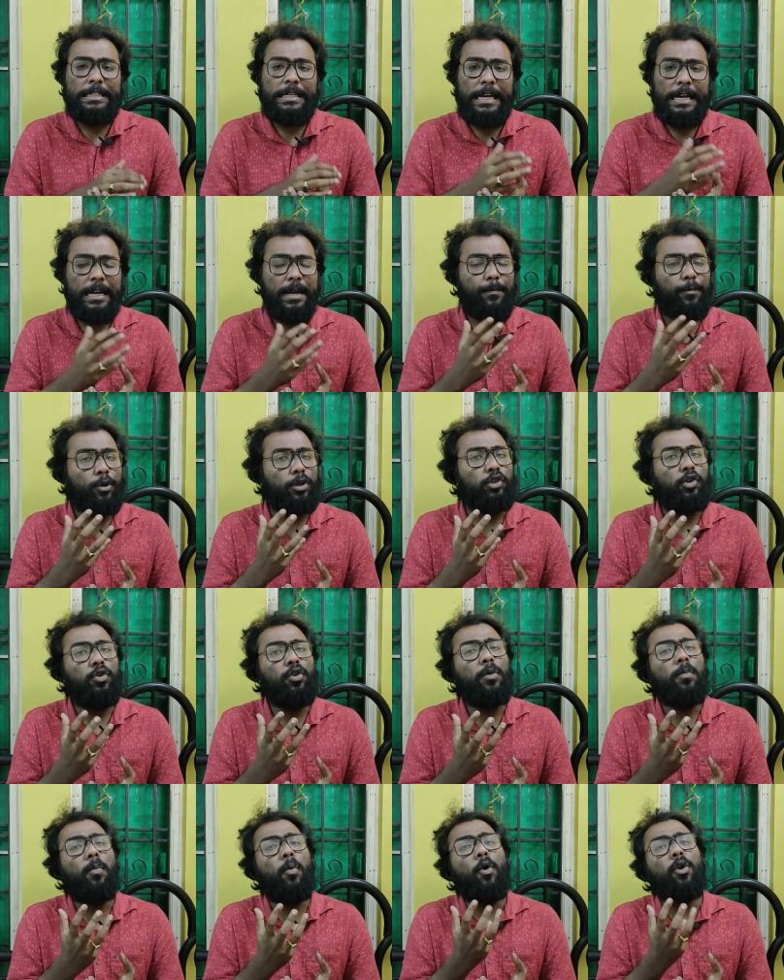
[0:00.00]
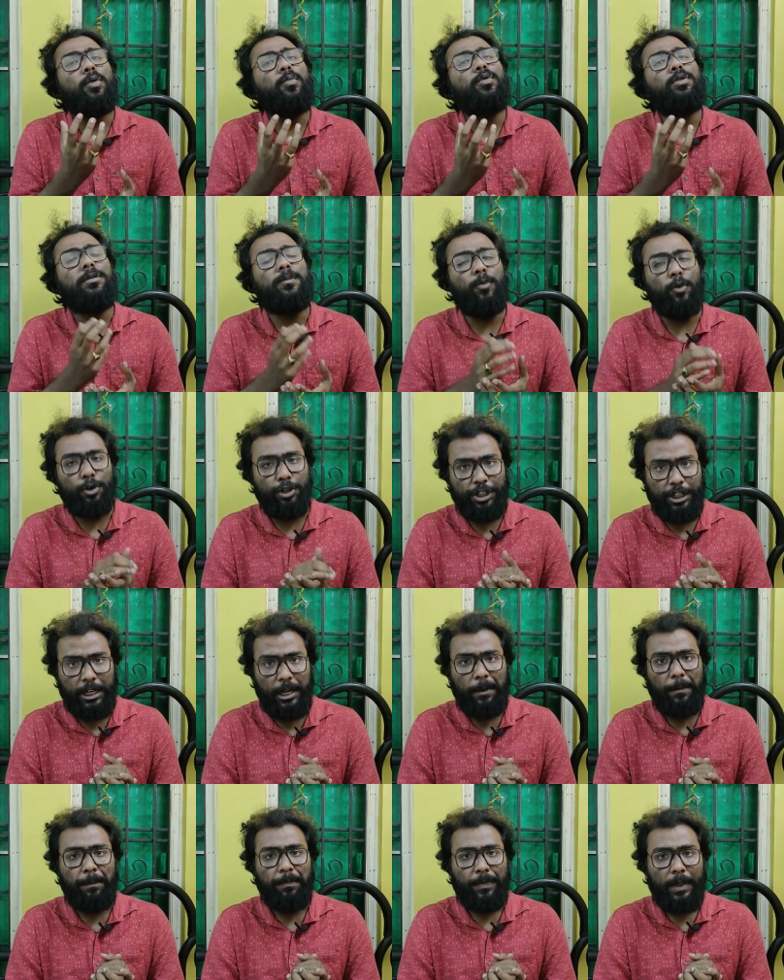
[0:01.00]
সেটা প্রচণ্ড
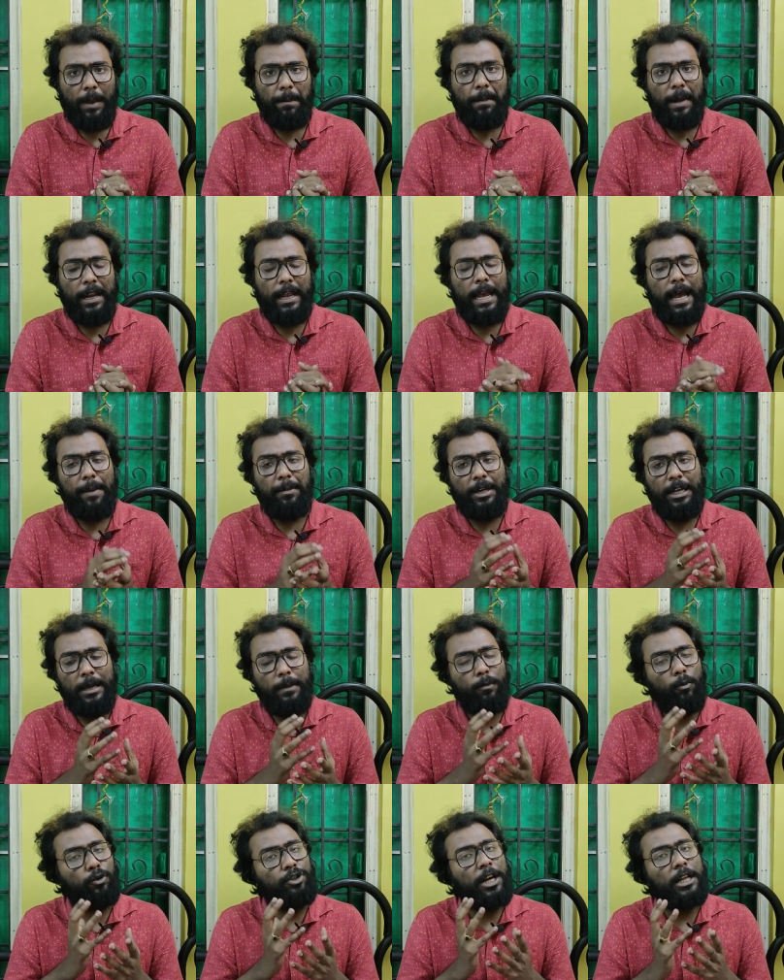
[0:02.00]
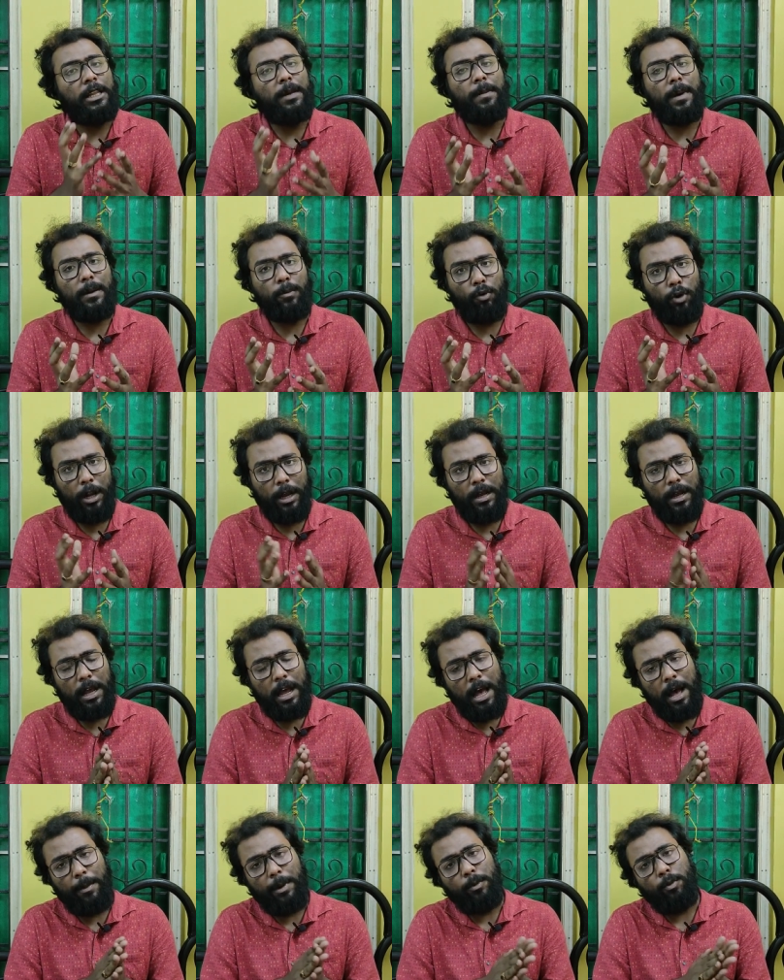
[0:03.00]
মর্মস্পর্শী মানে আমি ঠিক বোঝাতে পারবো না
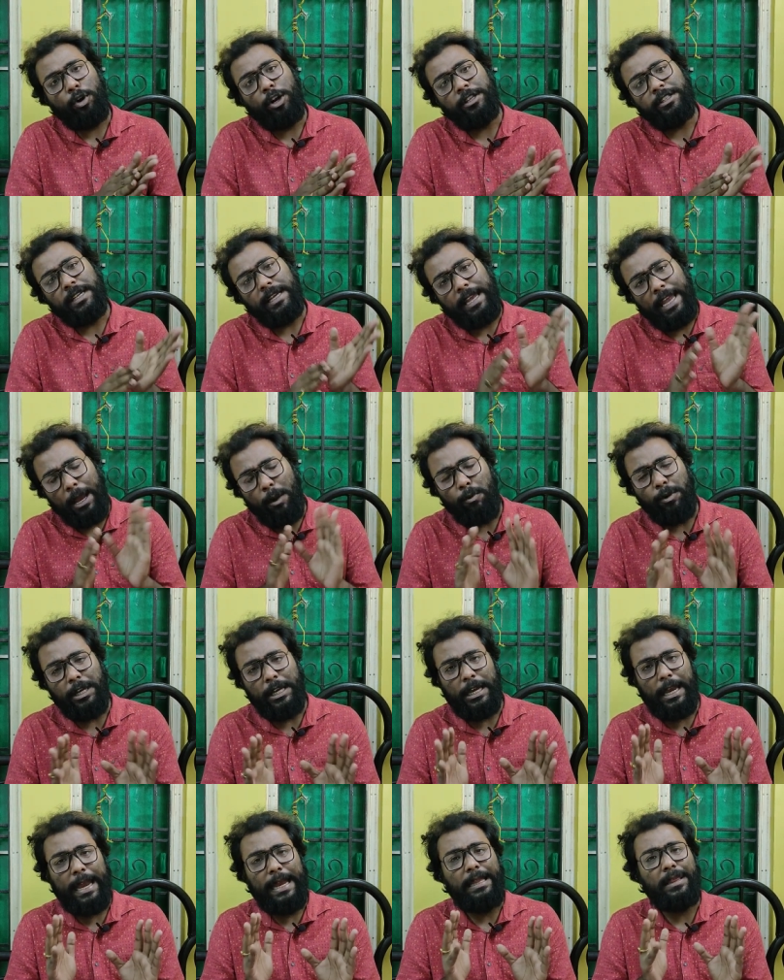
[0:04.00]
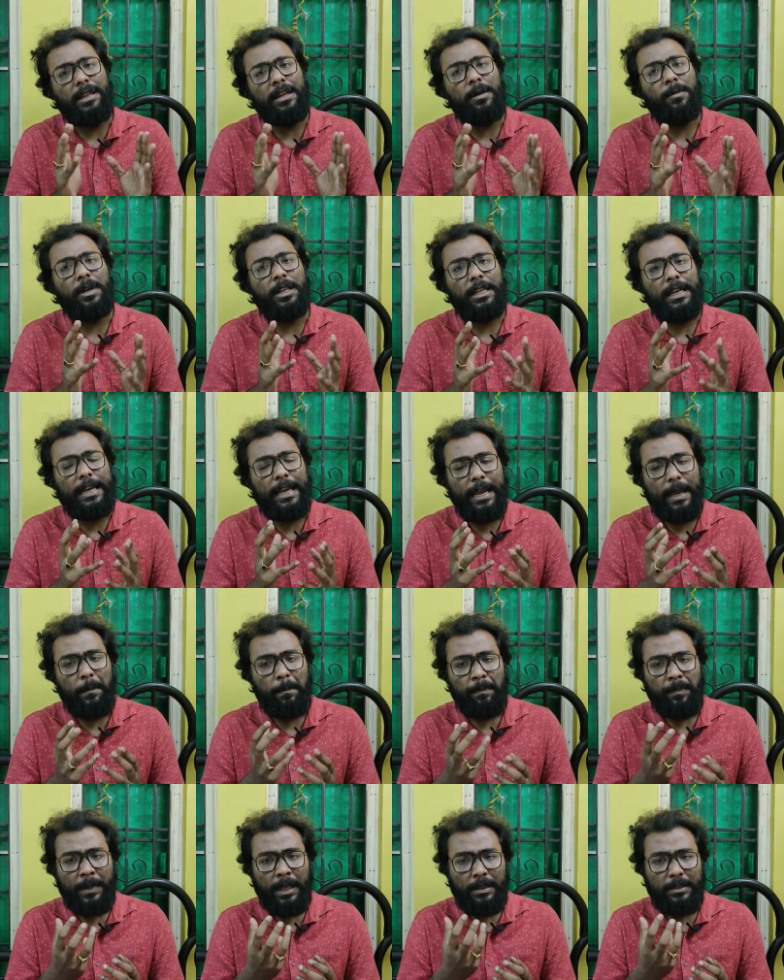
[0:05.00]
আমার মনে হয় যে কেউই এই সিনেমা দেখে
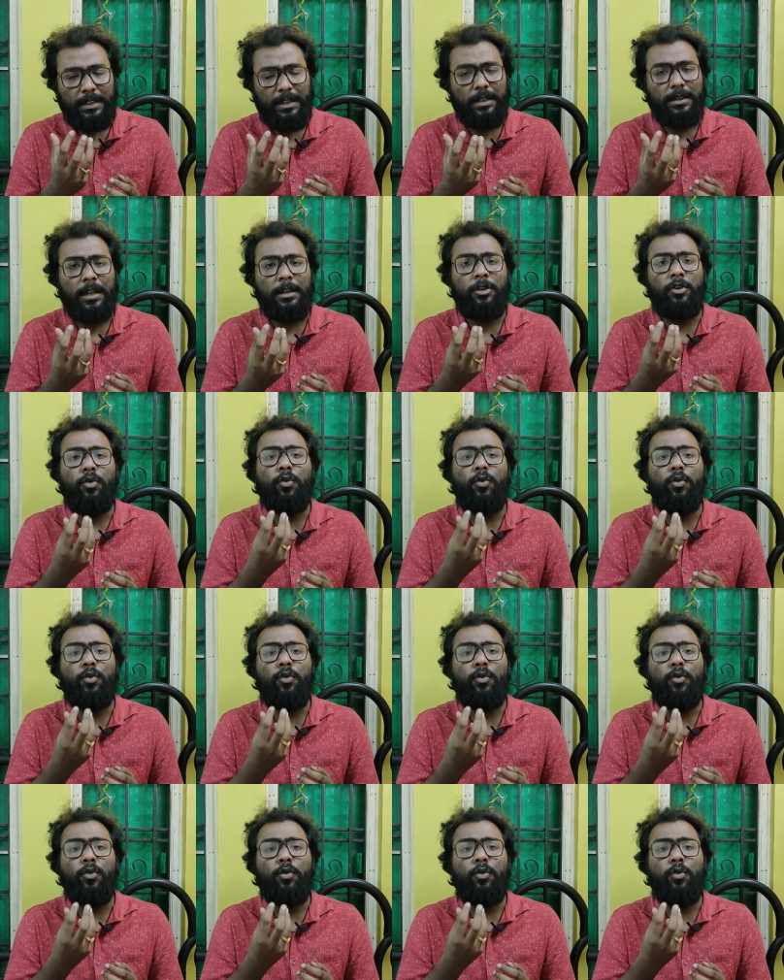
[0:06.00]
যেটা তার